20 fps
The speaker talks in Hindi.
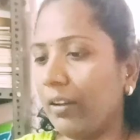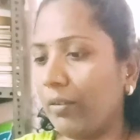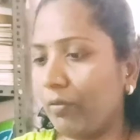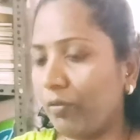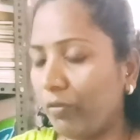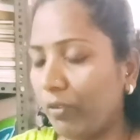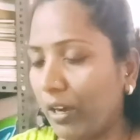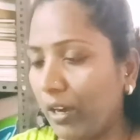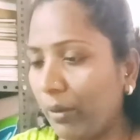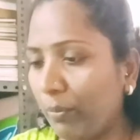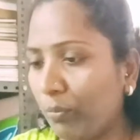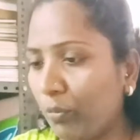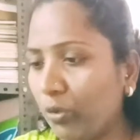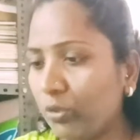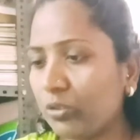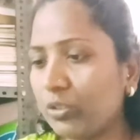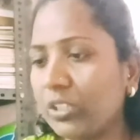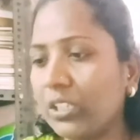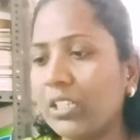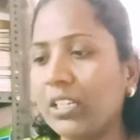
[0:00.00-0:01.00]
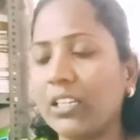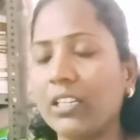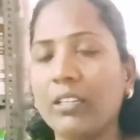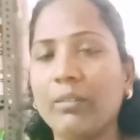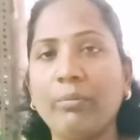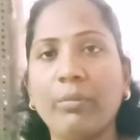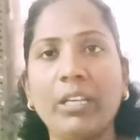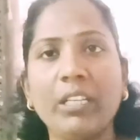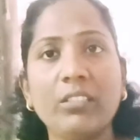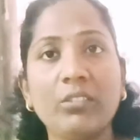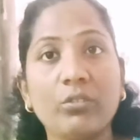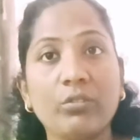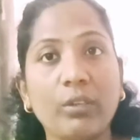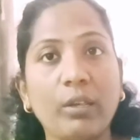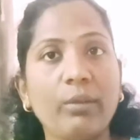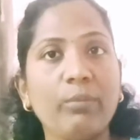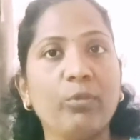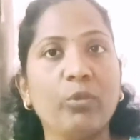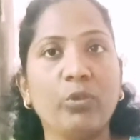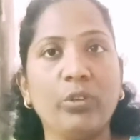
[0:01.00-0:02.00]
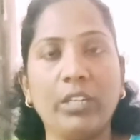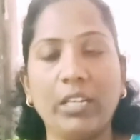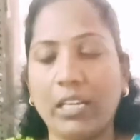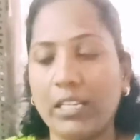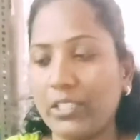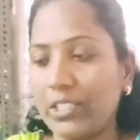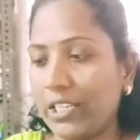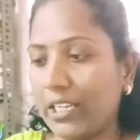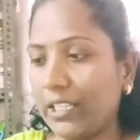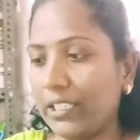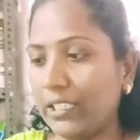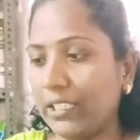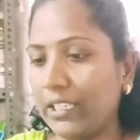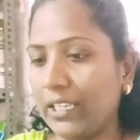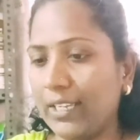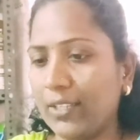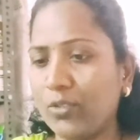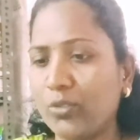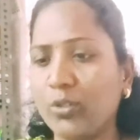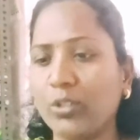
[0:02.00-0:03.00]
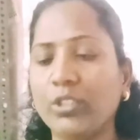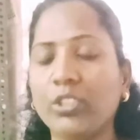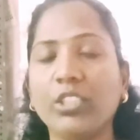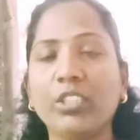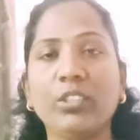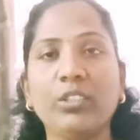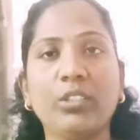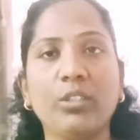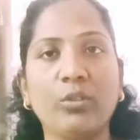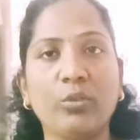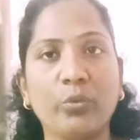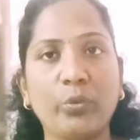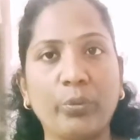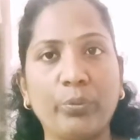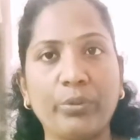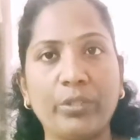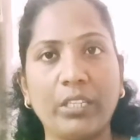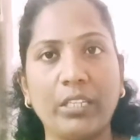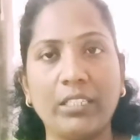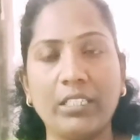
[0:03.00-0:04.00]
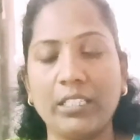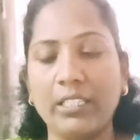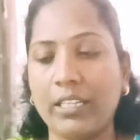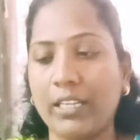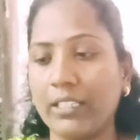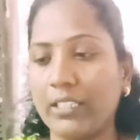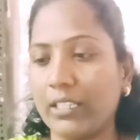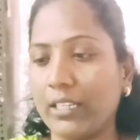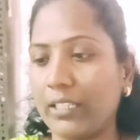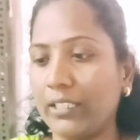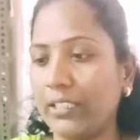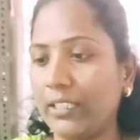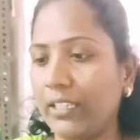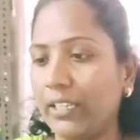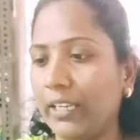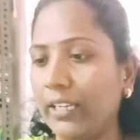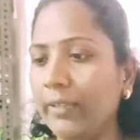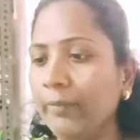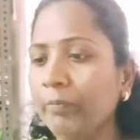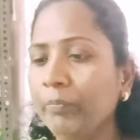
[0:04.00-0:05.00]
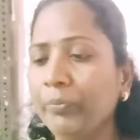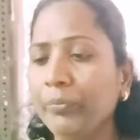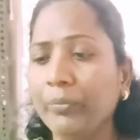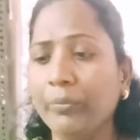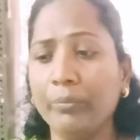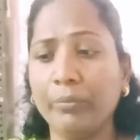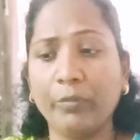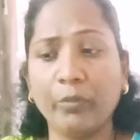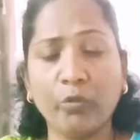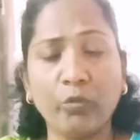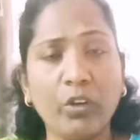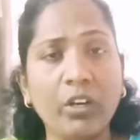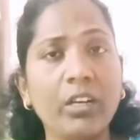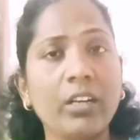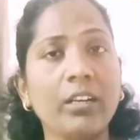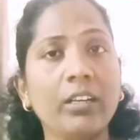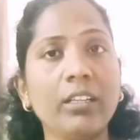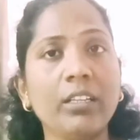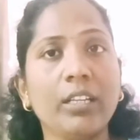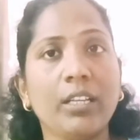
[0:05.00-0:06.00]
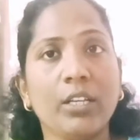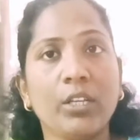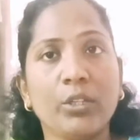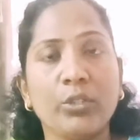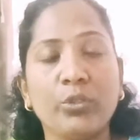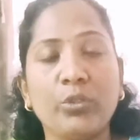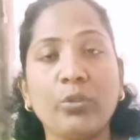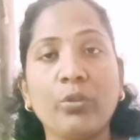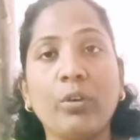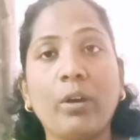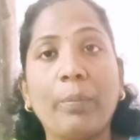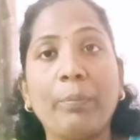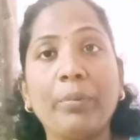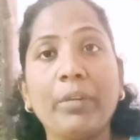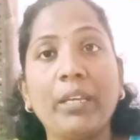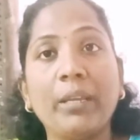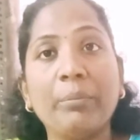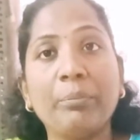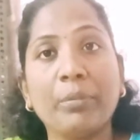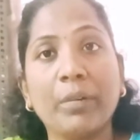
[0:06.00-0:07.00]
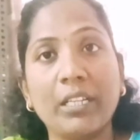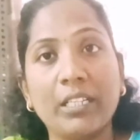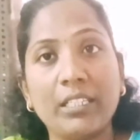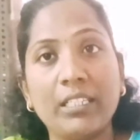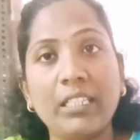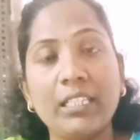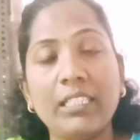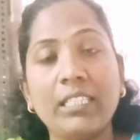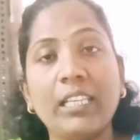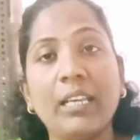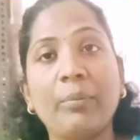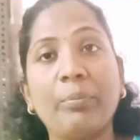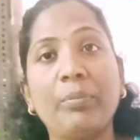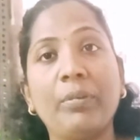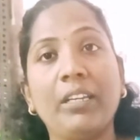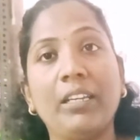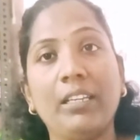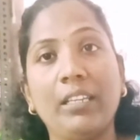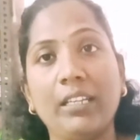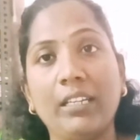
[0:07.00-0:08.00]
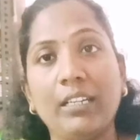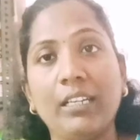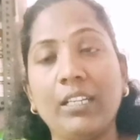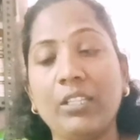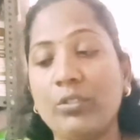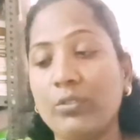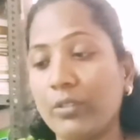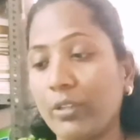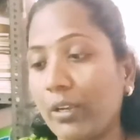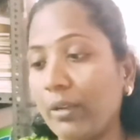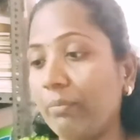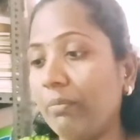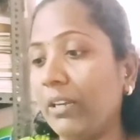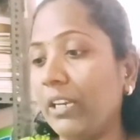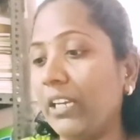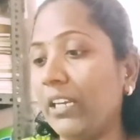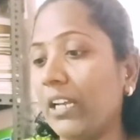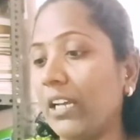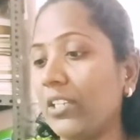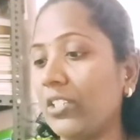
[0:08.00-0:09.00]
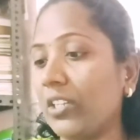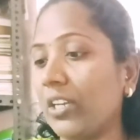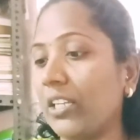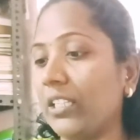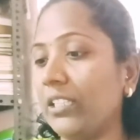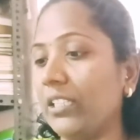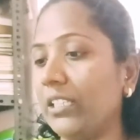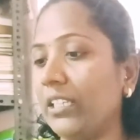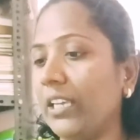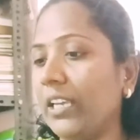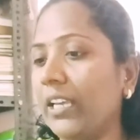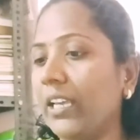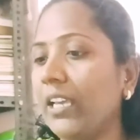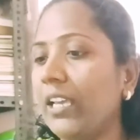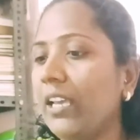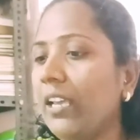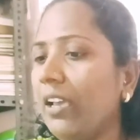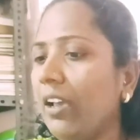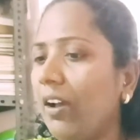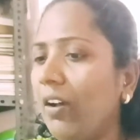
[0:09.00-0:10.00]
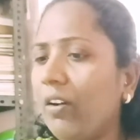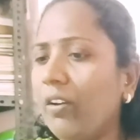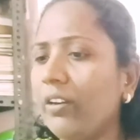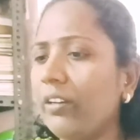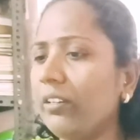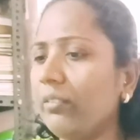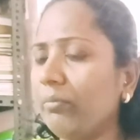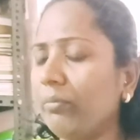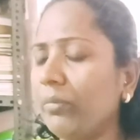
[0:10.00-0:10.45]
वह मुक्त गगन में स्वयं उड़ना चाहती है स्वतंत्र रूप से जीना चाहती है वह जो अपने मर्जी से अपने निर्णय स्वयं लेना चाहती है और